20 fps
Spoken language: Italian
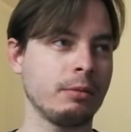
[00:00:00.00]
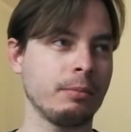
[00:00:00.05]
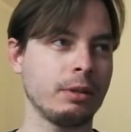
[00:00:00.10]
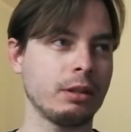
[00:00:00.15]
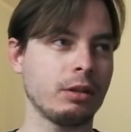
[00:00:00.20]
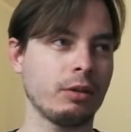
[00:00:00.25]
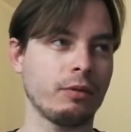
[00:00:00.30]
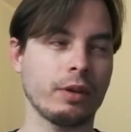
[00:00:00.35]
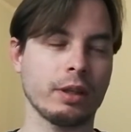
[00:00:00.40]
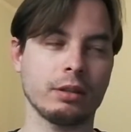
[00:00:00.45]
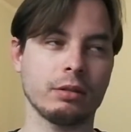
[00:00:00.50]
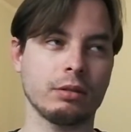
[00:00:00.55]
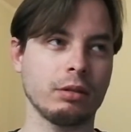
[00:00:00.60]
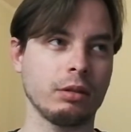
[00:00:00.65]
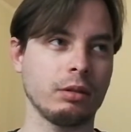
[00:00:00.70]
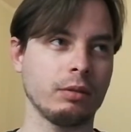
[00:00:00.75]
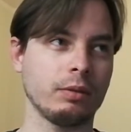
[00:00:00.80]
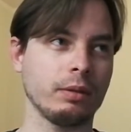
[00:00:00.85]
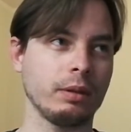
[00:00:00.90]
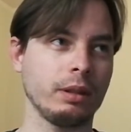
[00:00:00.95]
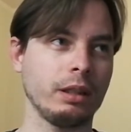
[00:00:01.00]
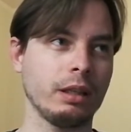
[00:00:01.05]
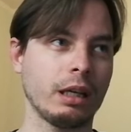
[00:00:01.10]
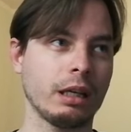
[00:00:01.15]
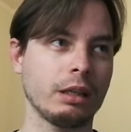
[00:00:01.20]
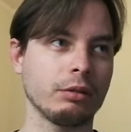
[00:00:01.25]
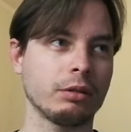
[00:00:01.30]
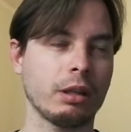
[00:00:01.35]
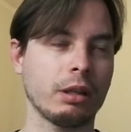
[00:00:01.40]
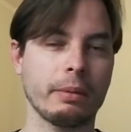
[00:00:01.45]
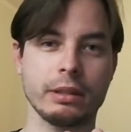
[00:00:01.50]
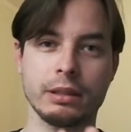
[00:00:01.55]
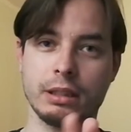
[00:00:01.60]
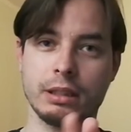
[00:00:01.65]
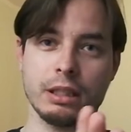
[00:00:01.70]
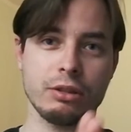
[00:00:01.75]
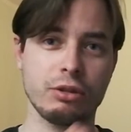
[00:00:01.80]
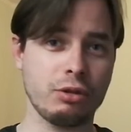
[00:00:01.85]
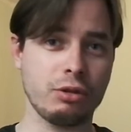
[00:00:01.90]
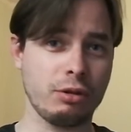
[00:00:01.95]
so fatto all'ottava
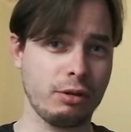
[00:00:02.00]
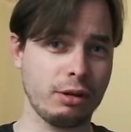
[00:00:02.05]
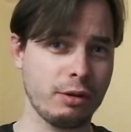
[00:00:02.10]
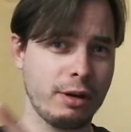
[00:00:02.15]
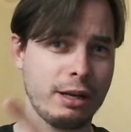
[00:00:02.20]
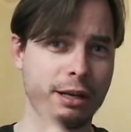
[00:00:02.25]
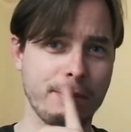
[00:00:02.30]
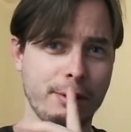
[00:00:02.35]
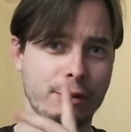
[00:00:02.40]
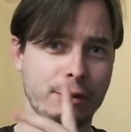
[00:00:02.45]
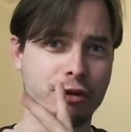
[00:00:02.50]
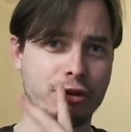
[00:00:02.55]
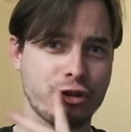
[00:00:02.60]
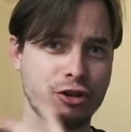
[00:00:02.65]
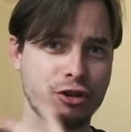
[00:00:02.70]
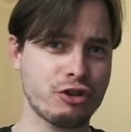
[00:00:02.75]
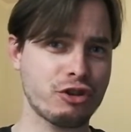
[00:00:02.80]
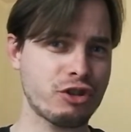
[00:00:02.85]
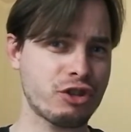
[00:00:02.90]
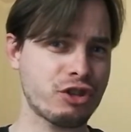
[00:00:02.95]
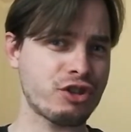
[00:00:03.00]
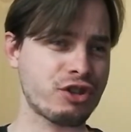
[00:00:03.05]
stagione, quindi però... Shh,